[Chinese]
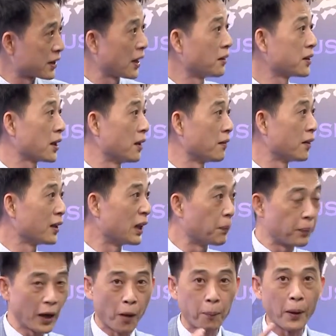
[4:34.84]
两三成，
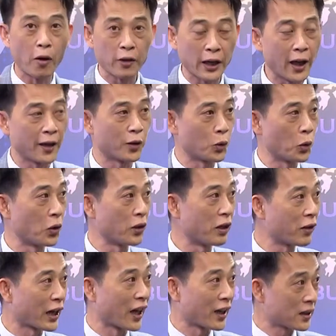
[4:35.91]
你不要爆太多，
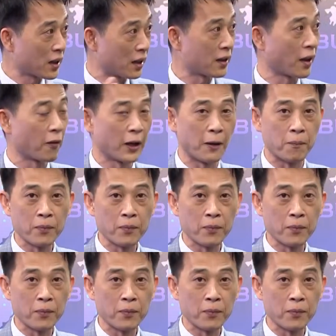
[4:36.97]
因为刚刚提到